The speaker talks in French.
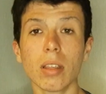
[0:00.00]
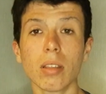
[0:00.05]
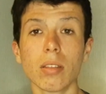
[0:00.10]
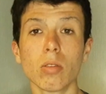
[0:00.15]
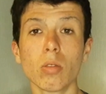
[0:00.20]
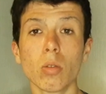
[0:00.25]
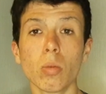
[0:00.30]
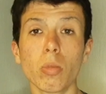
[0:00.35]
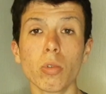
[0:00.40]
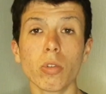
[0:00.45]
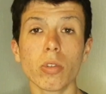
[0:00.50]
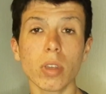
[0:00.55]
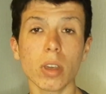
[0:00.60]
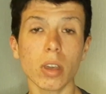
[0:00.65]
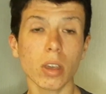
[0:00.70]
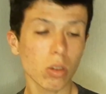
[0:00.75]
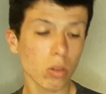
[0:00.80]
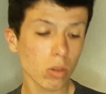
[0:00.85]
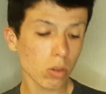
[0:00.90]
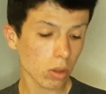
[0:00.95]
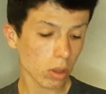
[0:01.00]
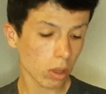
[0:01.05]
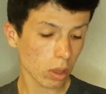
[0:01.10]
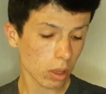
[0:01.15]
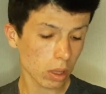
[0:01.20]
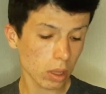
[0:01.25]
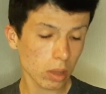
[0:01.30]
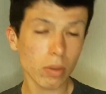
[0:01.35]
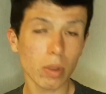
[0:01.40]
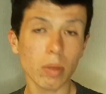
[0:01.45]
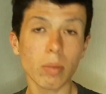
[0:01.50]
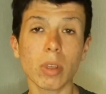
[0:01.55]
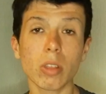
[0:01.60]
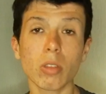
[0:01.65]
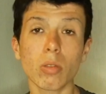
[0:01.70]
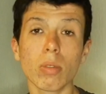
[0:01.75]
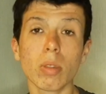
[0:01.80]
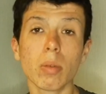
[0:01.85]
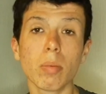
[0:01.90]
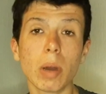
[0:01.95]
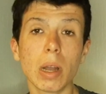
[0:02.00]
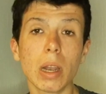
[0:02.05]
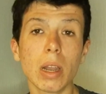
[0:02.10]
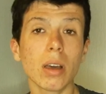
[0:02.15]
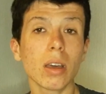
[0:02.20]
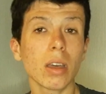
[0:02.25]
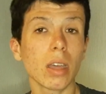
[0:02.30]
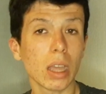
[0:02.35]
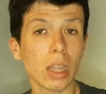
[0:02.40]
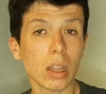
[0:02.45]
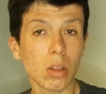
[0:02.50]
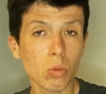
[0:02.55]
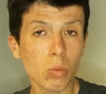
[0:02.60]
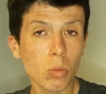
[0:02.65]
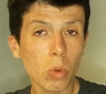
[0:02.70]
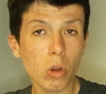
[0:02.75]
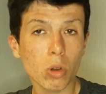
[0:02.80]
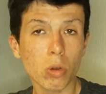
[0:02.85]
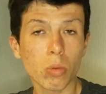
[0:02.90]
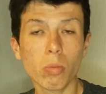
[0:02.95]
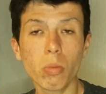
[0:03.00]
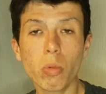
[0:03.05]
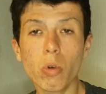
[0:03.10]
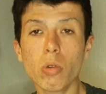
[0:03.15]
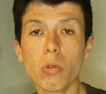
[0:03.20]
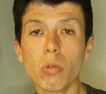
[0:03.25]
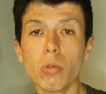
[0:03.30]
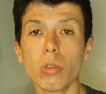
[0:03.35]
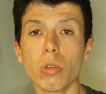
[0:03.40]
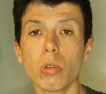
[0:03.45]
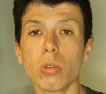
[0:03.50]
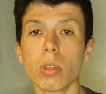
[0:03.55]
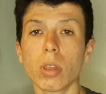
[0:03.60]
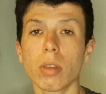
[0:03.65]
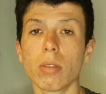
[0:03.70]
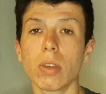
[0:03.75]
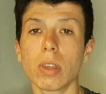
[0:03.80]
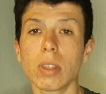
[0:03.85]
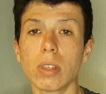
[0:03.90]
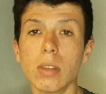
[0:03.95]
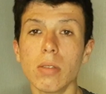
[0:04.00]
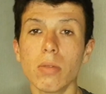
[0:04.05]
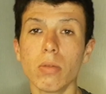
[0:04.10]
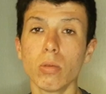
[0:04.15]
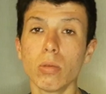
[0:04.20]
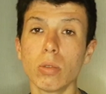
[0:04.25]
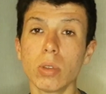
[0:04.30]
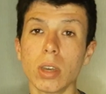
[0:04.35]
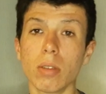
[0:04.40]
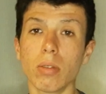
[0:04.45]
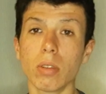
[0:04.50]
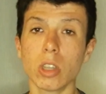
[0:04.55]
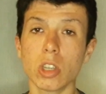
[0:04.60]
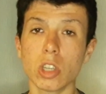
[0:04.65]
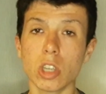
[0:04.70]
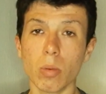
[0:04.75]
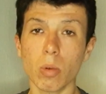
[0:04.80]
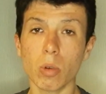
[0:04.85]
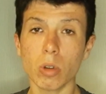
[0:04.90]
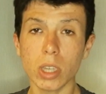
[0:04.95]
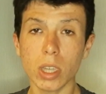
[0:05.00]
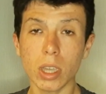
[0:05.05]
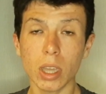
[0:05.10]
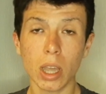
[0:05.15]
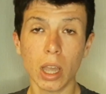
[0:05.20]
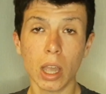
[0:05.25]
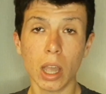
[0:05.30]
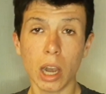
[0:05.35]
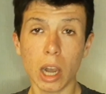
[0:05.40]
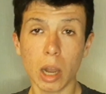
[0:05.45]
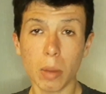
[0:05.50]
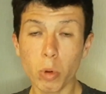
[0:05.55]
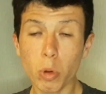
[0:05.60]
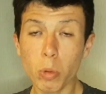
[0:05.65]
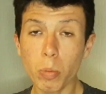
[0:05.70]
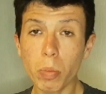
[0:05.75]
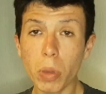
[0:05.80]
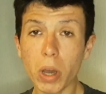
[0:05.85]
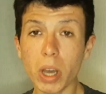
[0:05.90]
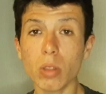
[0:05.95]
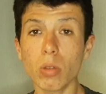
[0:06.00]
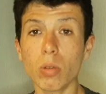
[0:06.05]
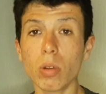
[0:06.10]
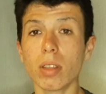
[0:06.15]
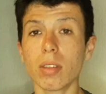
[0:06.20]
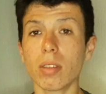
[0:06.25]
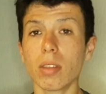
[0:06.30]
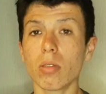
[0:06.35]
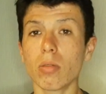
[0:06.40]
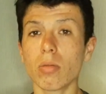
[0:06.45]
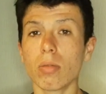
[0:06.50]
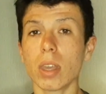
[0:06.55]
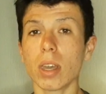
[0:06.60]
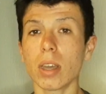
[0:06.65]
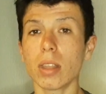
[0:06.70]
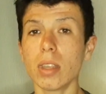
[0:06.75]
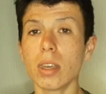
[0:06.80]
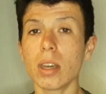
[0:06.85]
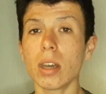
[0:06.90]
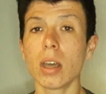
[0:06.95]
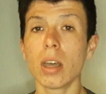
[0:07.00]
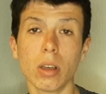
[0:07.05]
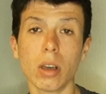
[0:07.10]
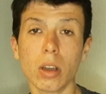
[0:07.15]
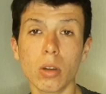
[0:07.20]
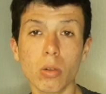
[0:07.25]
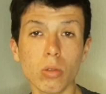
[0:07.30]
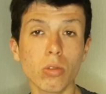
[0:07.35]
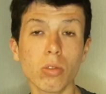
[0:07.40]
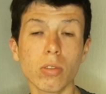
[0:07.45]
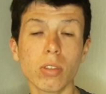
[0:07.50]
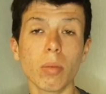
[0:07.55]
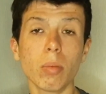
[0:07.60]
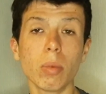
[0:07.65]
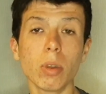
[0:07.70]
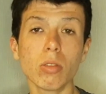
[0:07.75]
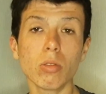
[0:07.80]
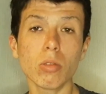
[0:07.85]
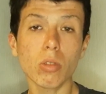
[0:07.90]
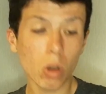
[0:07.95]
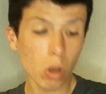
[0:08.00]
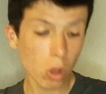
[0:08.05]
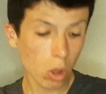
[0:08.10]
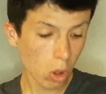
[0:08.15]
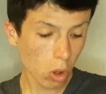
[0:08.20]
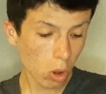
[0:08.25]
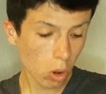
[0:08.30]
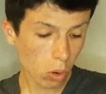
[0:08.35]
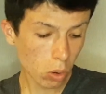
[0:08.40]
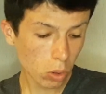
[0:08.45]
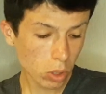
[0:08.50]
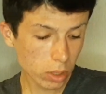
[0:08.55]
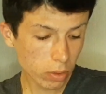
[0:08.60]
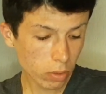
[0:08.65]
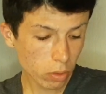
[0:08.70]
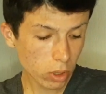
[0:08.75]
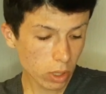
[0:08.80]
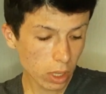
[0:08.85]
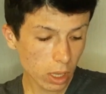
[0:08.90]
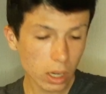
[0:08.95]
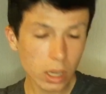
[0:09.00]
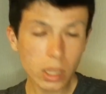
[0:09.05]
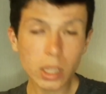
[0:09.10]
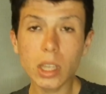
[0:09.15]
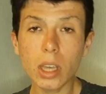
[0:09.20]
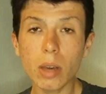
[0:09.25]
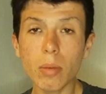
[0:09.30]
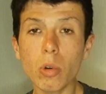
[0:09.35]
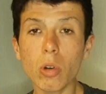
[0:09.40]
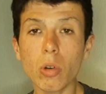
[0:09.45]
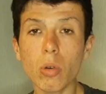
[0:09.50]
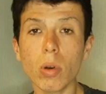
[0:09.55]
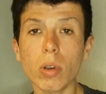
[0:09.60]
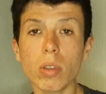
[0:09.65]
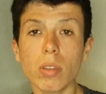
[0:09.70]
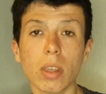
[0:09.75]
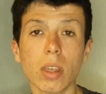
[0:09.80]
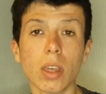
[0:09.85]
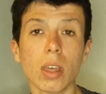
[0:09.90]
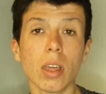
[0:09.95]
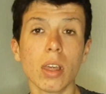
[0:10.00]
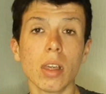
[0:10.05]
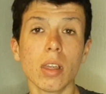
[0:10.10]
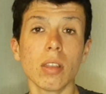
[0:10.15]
C'est donc pour ça que Ivan Masson n'est pas là et il nous manque beaucoup dans notre effectif, lui qui avait déjà manqué la plupart de la saison dernière à cause de sa blessure au niveau des ligaments croisés.